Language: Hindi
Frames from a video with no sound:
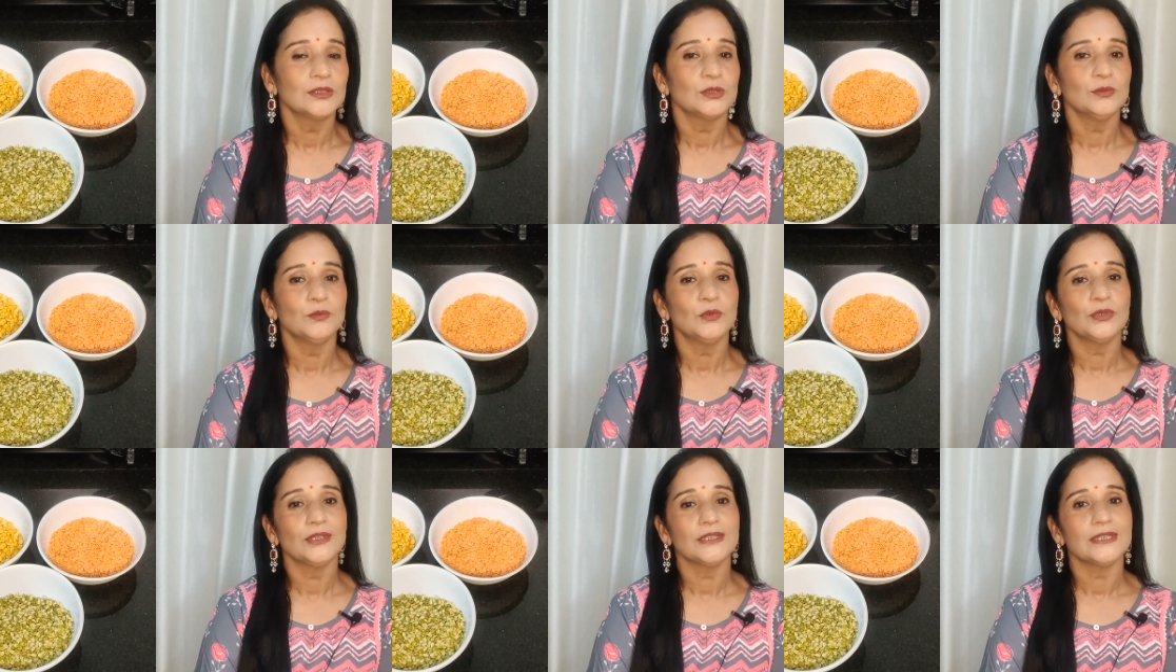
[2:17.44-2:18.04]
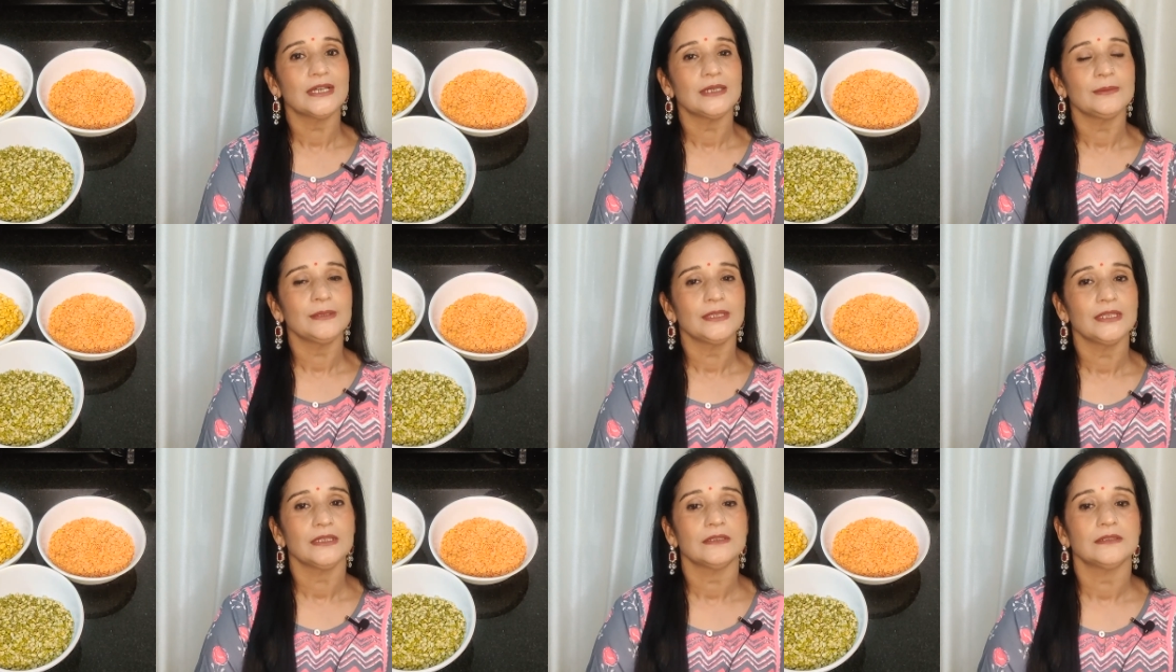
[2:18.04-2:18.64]
तो मूंग की दाल
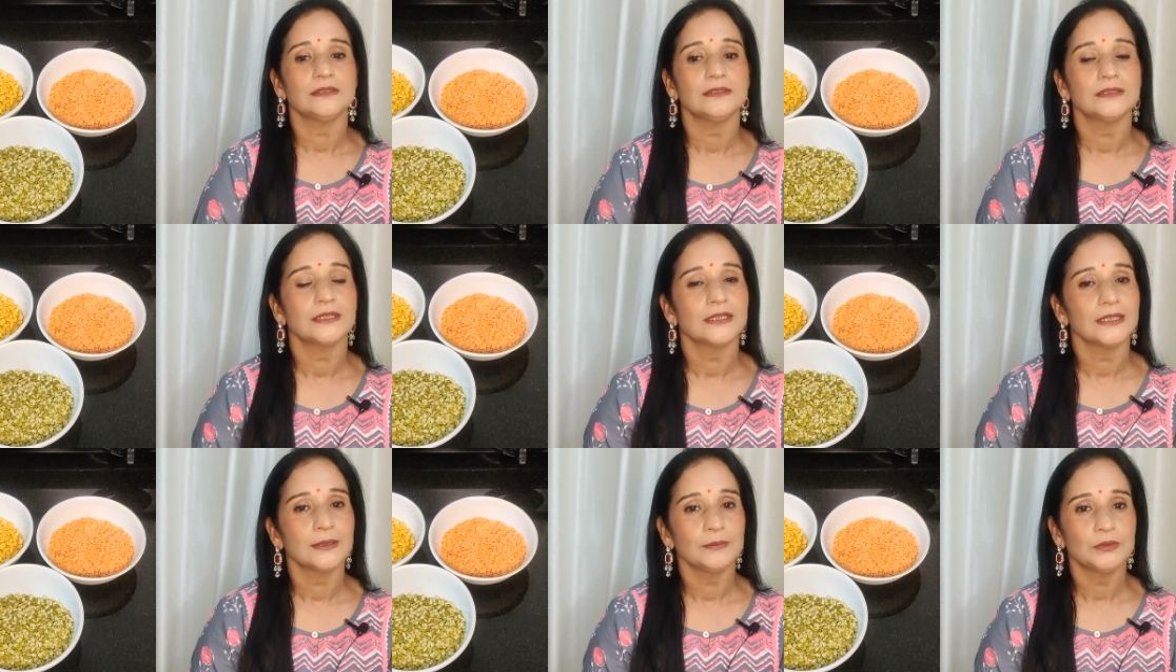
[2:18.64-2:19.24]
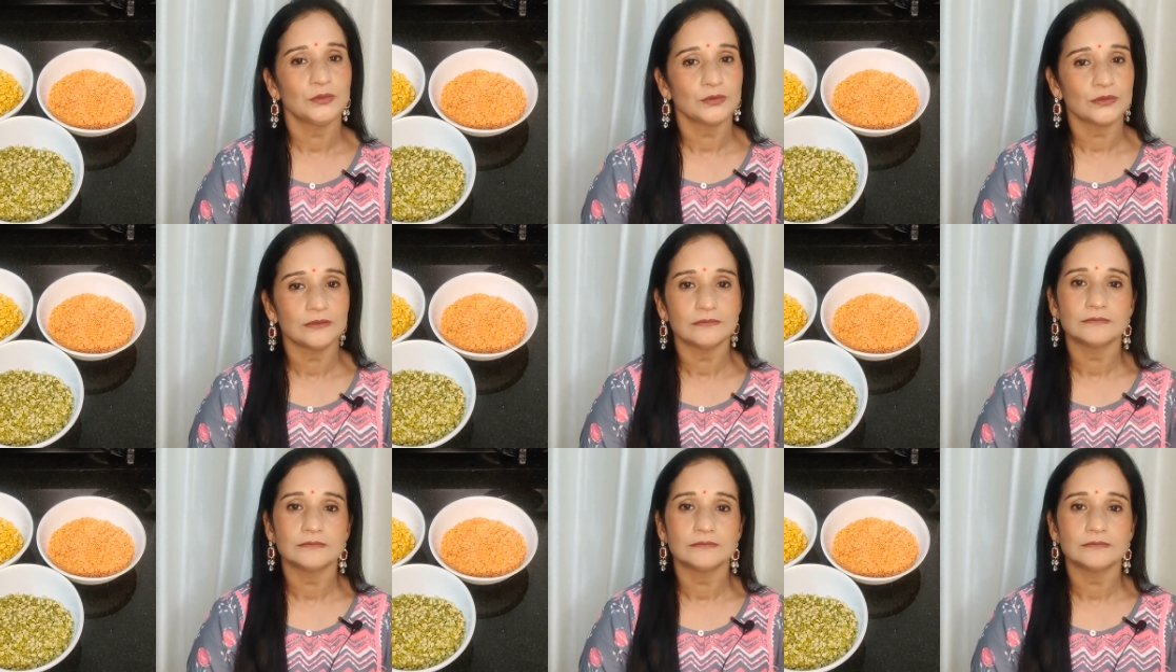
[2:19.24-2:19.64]
भी आ, करीब दो